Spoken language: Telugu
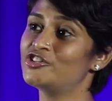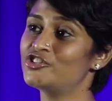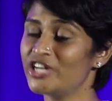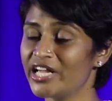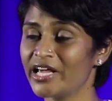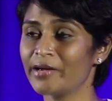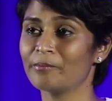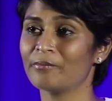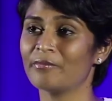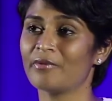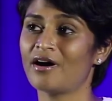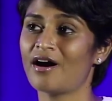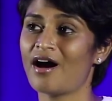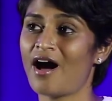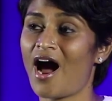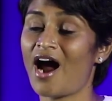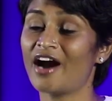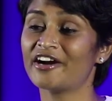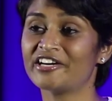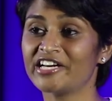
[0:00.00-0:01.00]
డ్రీమ్
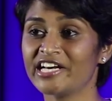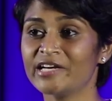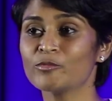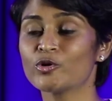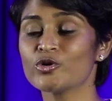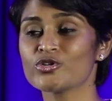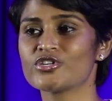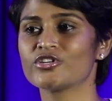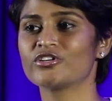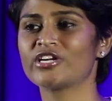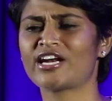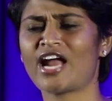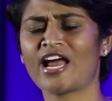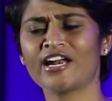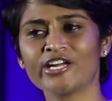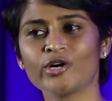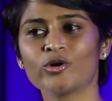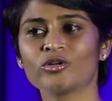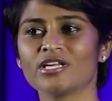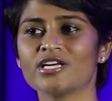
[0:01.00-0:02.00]
ఆ డ్రీమ్ కోసం నేను
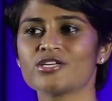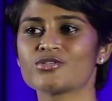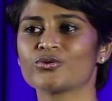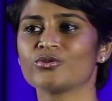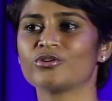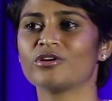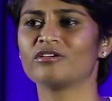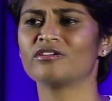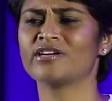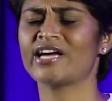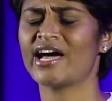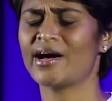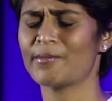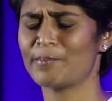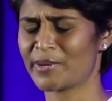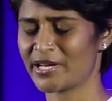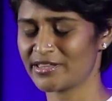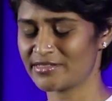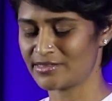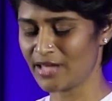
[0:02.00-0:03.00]
అన్నీ వదిలేసుకున్నాను
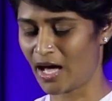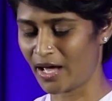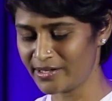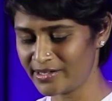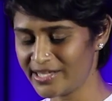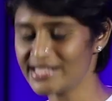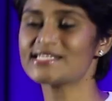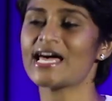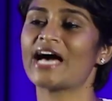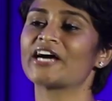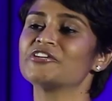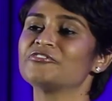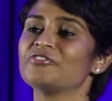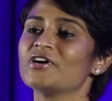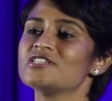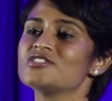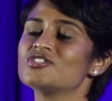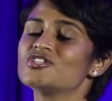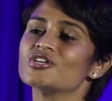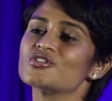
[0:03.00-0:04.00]
ప్ర అన్నీ
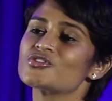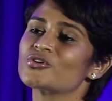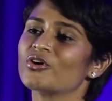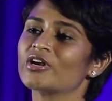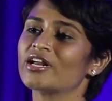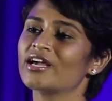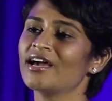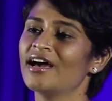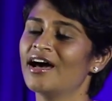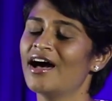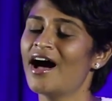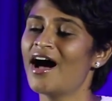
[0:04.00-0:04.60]
సాక్రిఫైస్ చేసుకొని